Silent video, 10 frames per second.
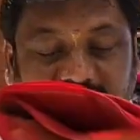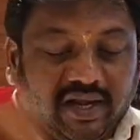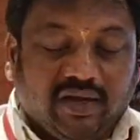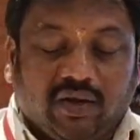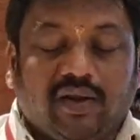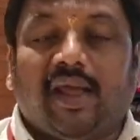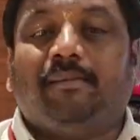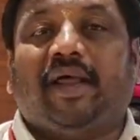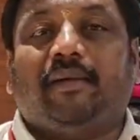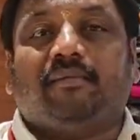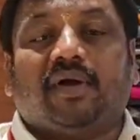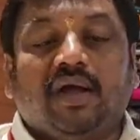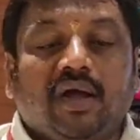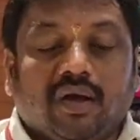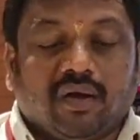దీంట్లోనే మనం
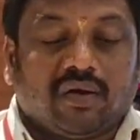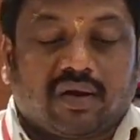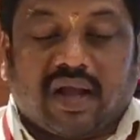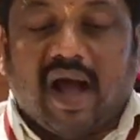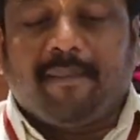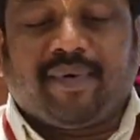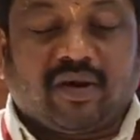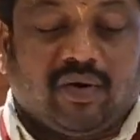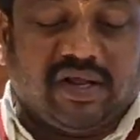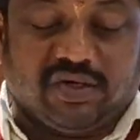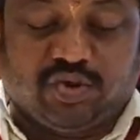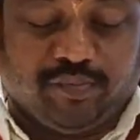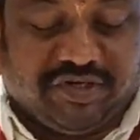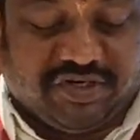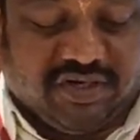కాపర్ కూడా
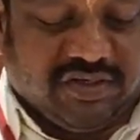చూపించడం